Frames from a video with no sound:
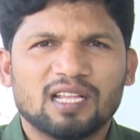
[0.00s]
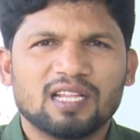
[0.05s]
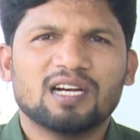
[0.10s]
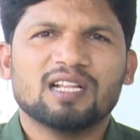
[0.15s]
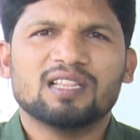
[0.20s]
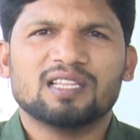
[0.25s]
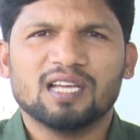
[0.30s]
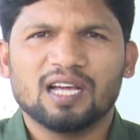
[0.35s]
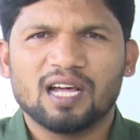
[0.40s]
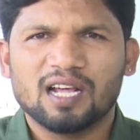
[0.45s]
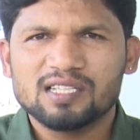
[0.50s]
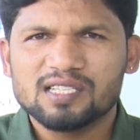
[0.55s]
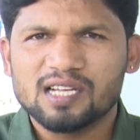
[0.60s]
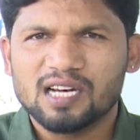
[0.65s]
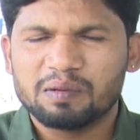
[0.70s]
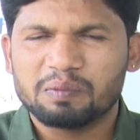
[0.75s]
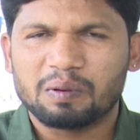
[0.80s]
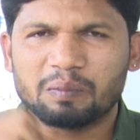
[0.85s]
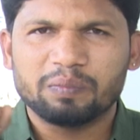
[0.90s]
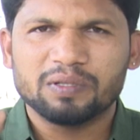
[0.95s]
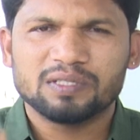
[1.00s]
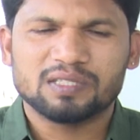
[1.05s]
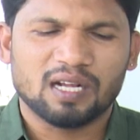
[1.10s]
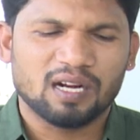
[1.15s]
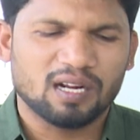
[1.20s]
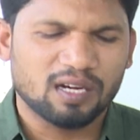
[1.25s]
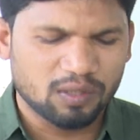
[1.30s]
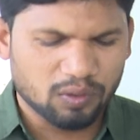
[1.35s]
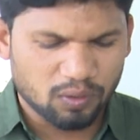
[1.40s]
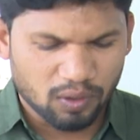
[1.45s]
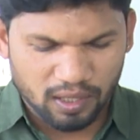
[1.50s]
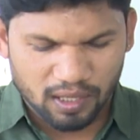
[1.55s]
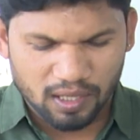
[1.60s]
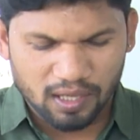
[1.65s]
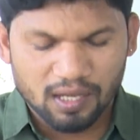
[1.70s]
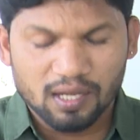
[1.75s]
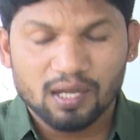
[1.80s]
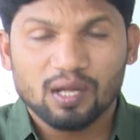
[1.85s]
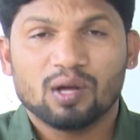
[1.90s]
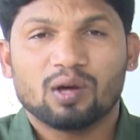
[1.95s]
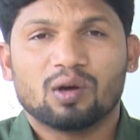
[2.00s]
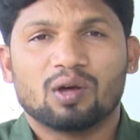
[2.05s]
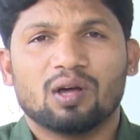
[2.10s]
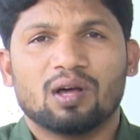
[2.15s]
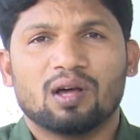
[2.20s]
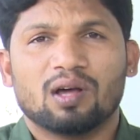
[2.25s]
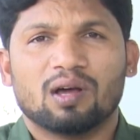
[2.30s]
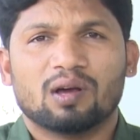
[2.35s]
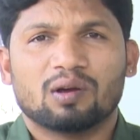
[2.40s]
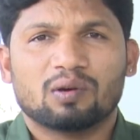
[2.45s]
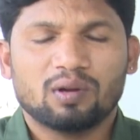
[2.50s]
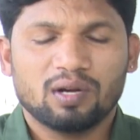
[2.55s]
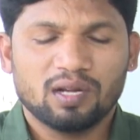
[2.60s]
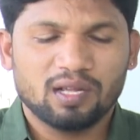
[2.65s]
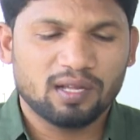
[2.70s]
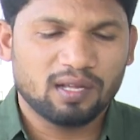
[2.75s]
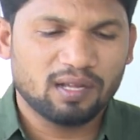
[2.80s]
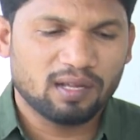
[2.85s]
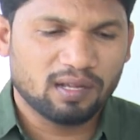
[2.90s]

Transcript: లేదంటే తిహార్ జైలుకి పంపిస్తారా అనేది కూడా కొన్ని